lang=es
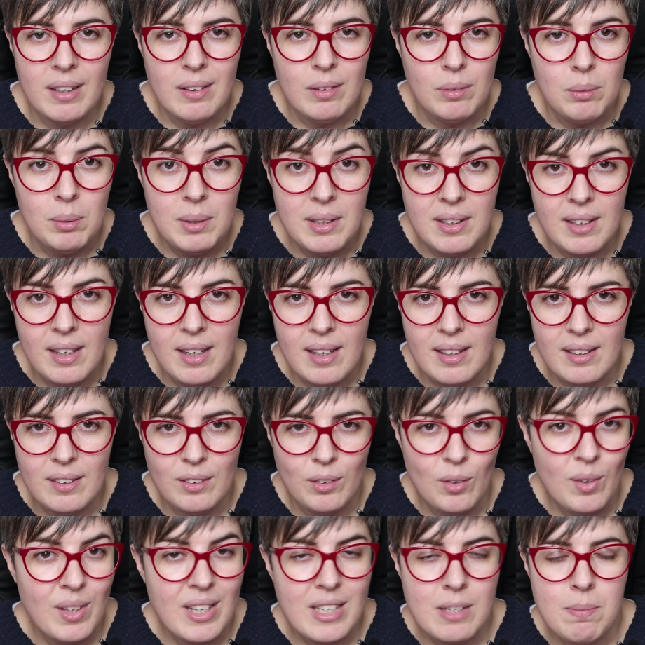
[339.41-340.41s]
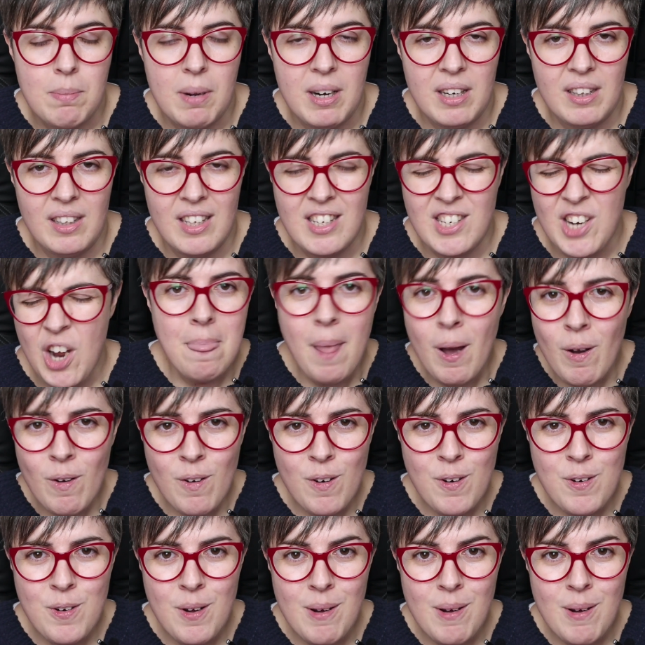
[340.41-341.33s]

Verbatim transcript: en Twitter, en todas partes, no,